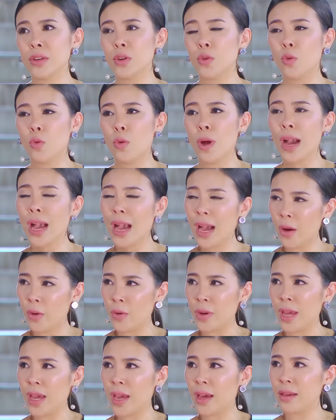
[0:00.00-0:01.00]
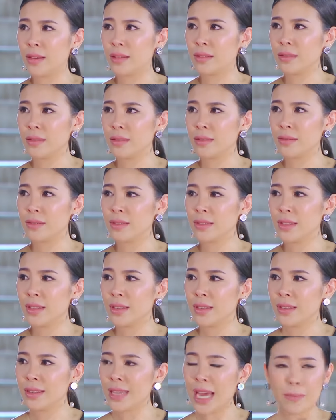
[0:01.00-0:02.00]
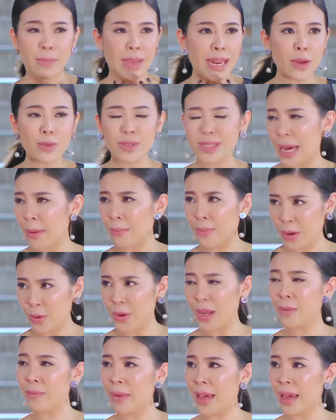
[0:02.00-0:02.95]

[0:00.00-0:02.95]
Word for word: จะดูว่าเขาเนี่ยทำให้เราจำเขา